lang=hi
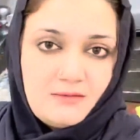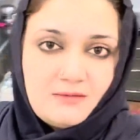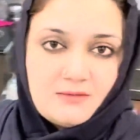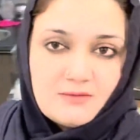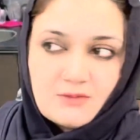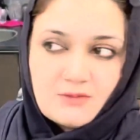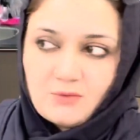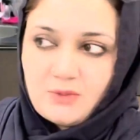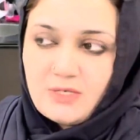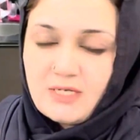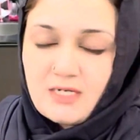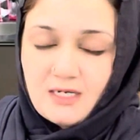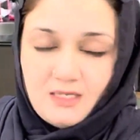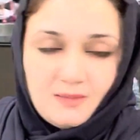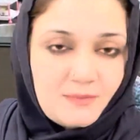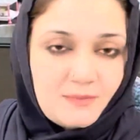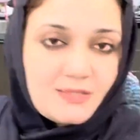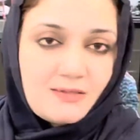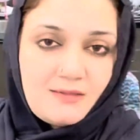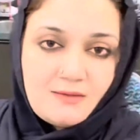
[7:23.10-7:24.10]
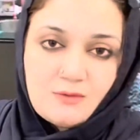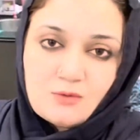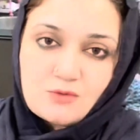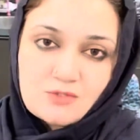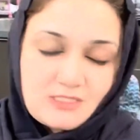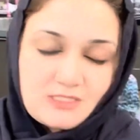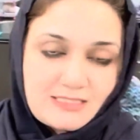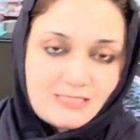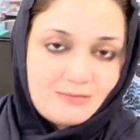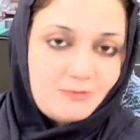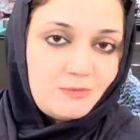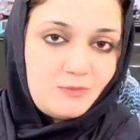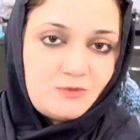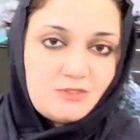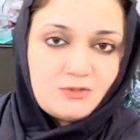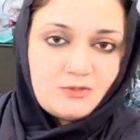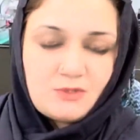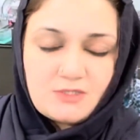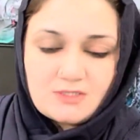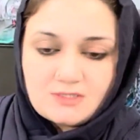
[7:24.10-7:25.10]
ज़रूरी काम करना था उस सिलसिले में मुझे
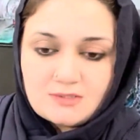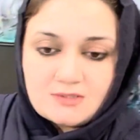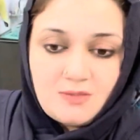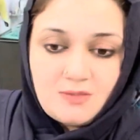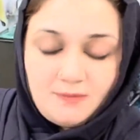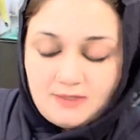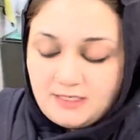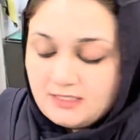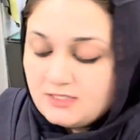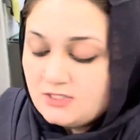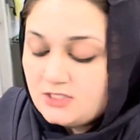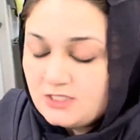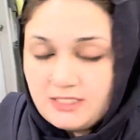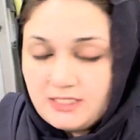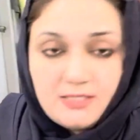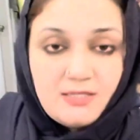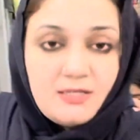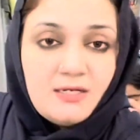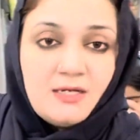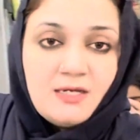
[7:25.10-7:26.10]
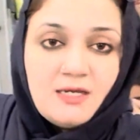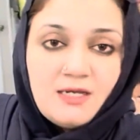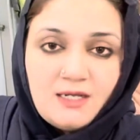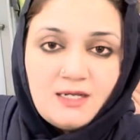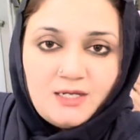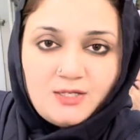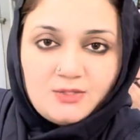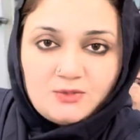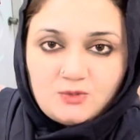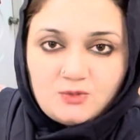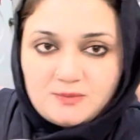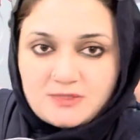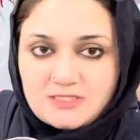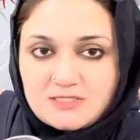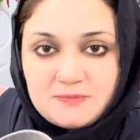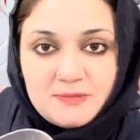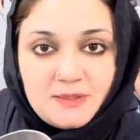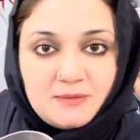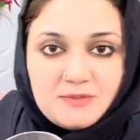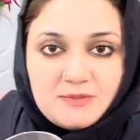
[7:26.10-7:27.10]
थोड़ा सा सामान चाहिए तो बस
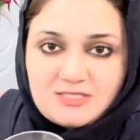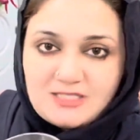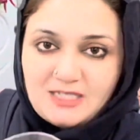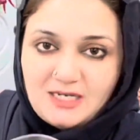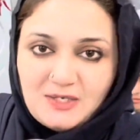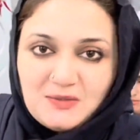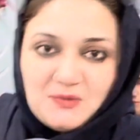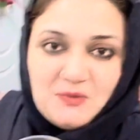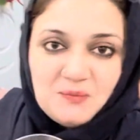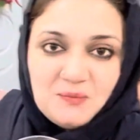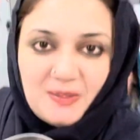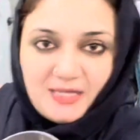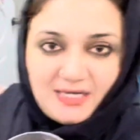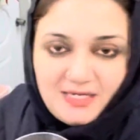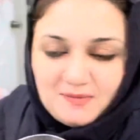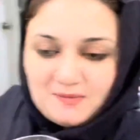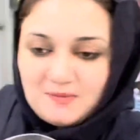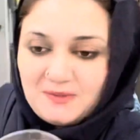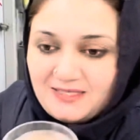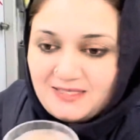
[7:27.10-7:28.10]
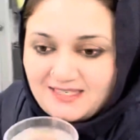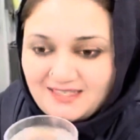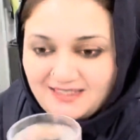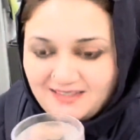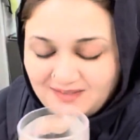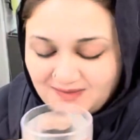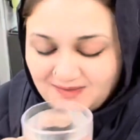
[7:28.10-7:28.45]
मैं अभी जा रही हूँ पानी पी के